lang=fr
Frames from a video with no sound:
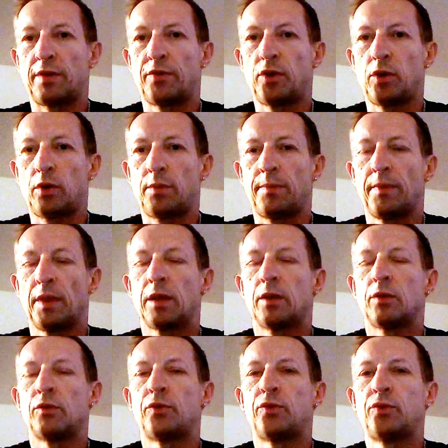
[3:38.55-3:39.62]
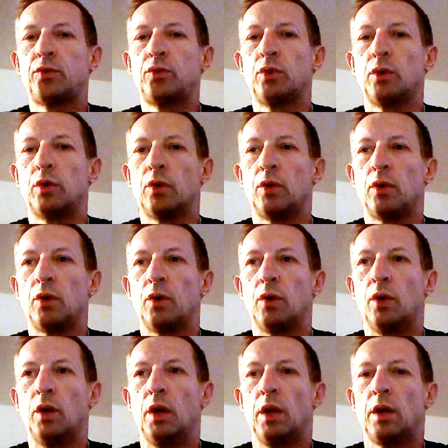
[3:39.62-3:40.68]
avant, vous
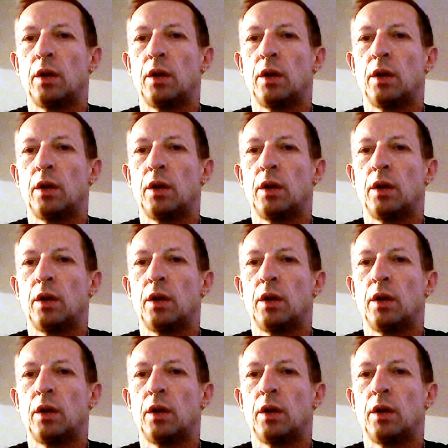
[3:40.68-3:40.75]
euh,